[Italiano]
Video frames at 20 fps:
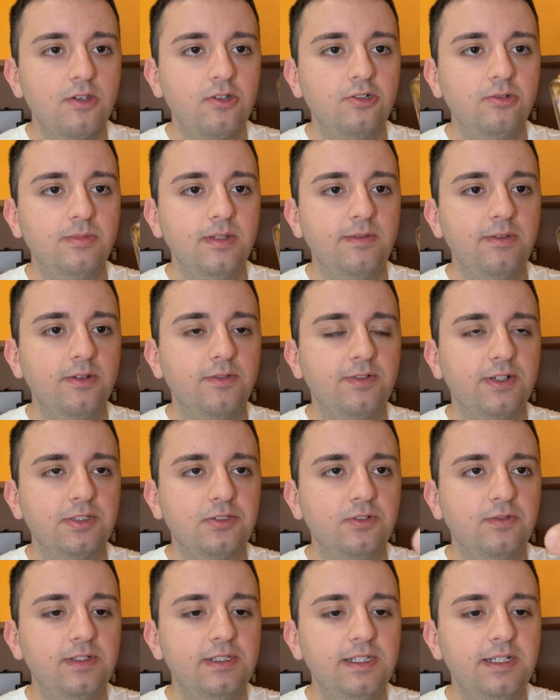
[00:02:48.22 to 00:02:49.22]
come vi ho
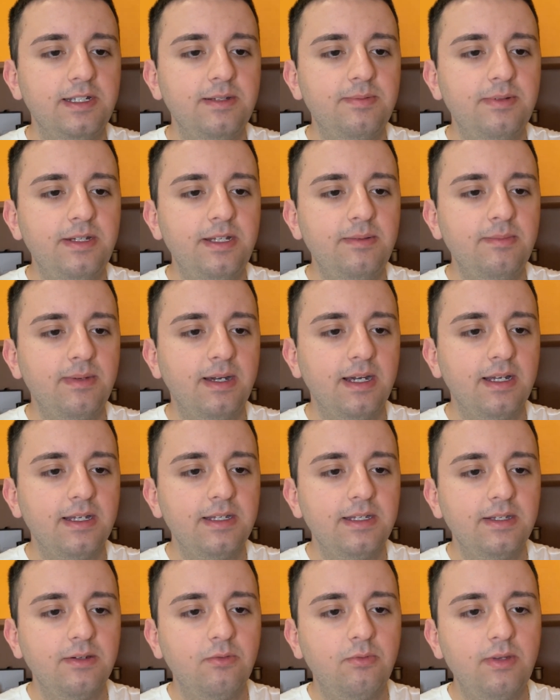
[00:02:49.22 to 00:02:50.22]
fatto vedere prima
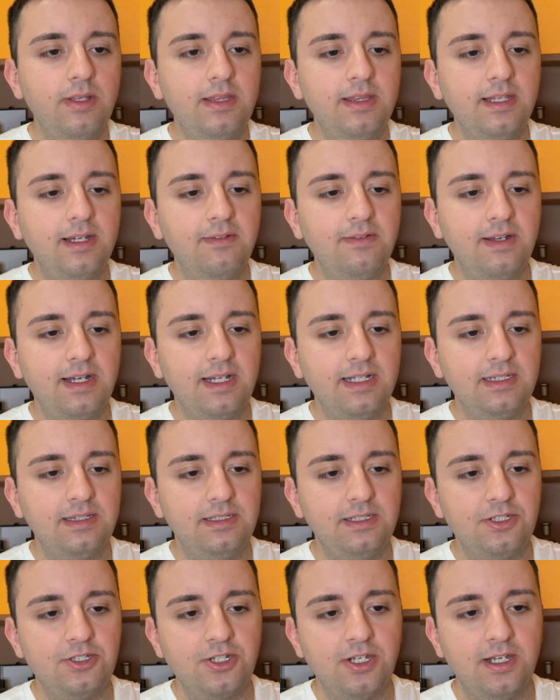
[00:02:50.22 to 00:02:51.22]
qui
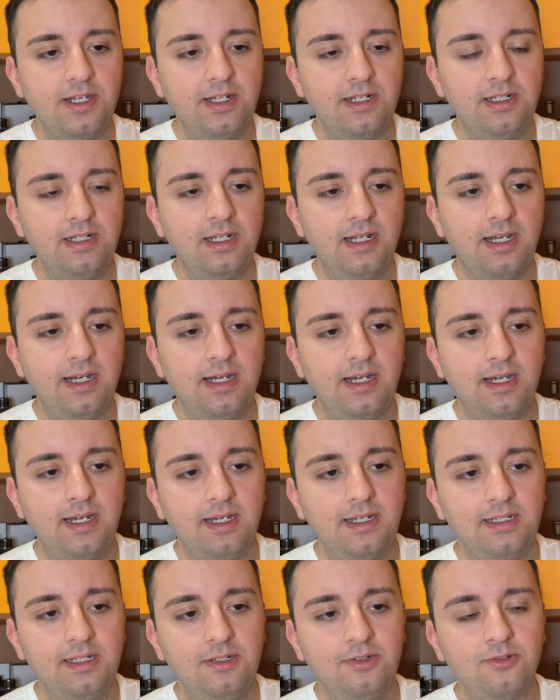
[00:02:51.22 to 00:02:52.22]
davanti c'è
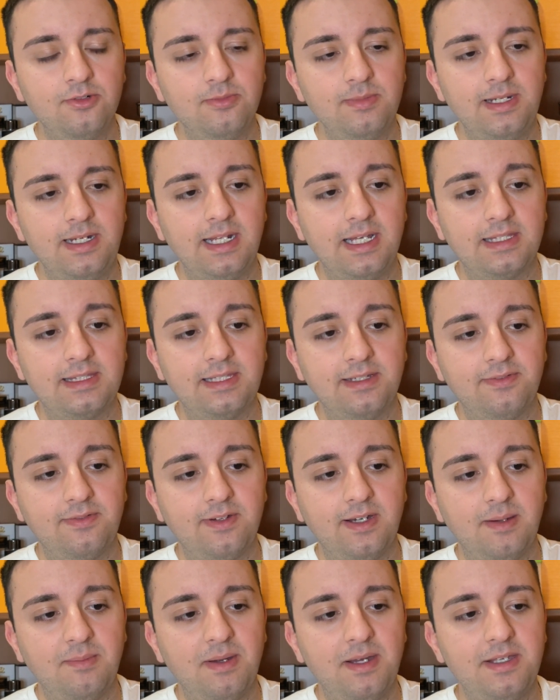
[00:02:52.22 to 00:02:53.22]
il nome
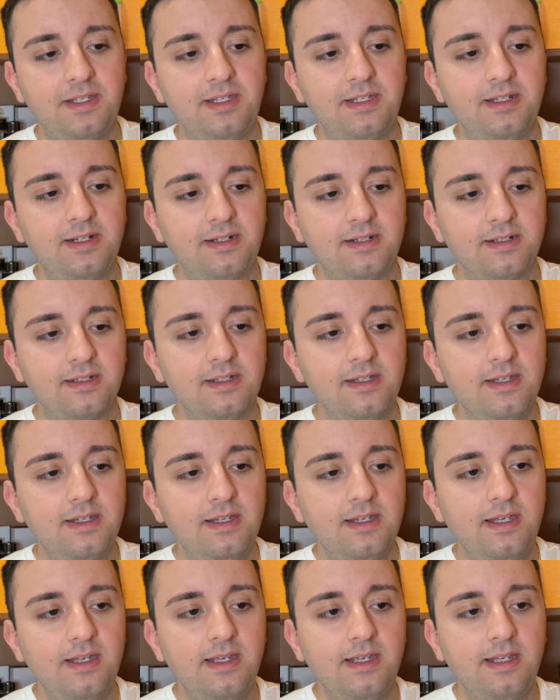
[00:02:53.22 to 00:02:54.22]
Lattafama Mahir
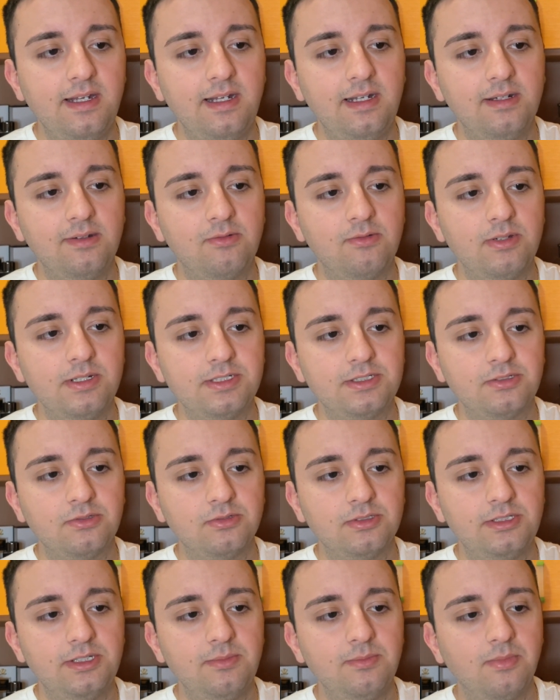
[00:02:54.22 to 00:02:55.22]
e il,
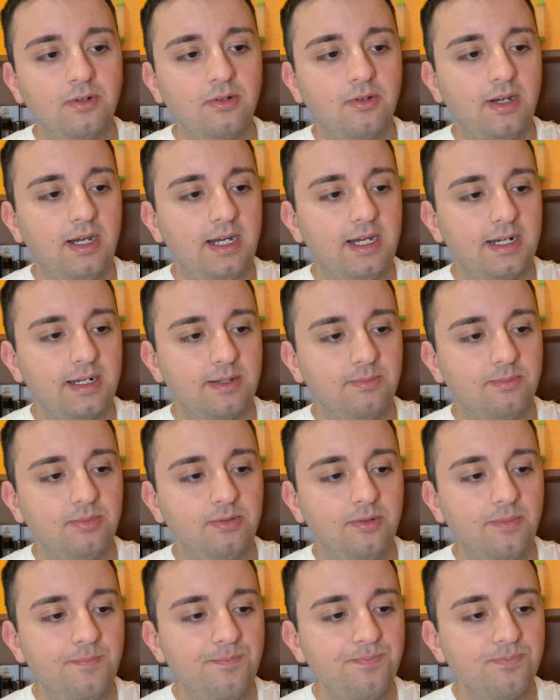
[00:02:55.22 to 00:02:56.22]
questo simbolo
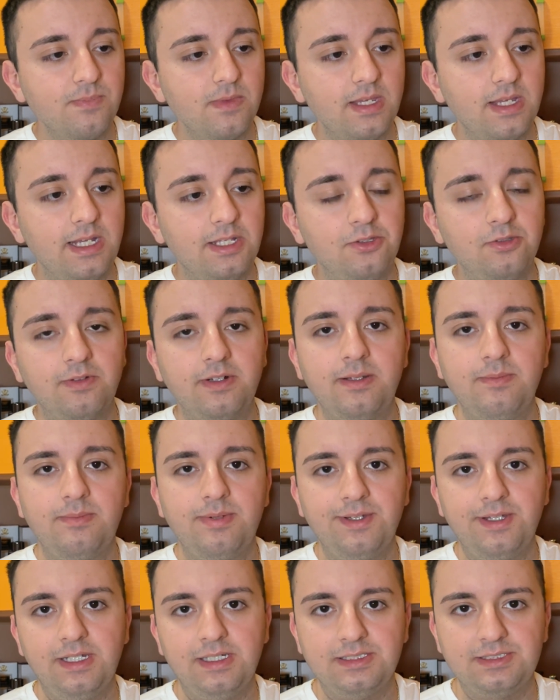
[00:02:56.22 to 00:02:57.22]
arabo che
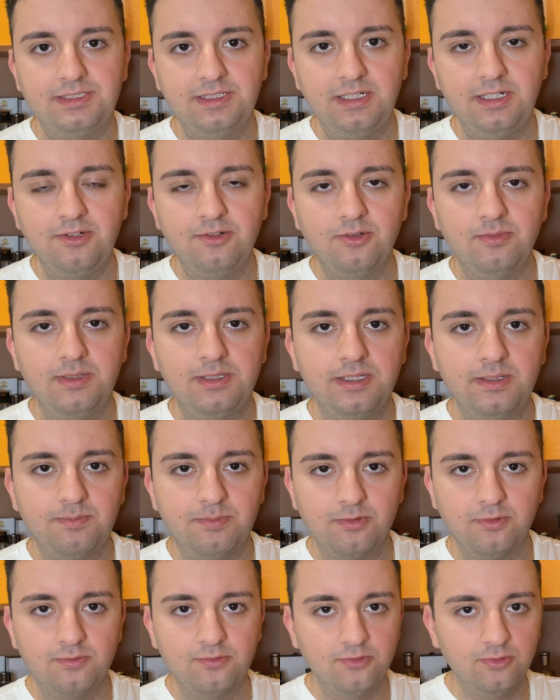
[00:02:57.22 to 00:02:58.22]
dovrebbe essere il nome del
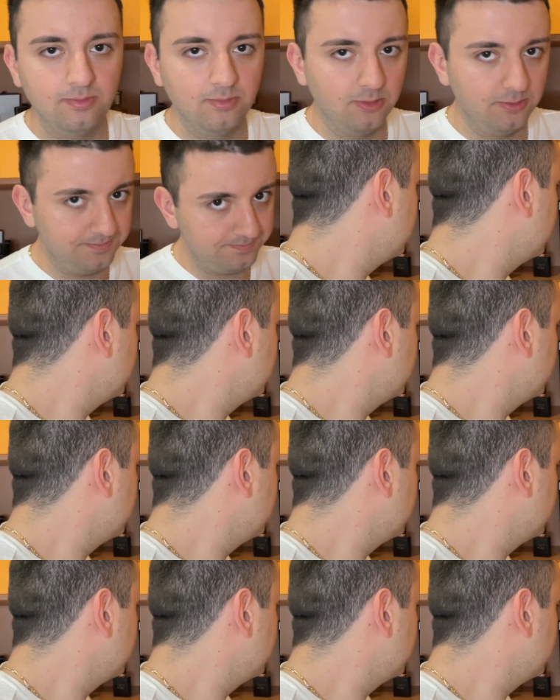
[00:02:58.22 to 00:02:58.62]
profumo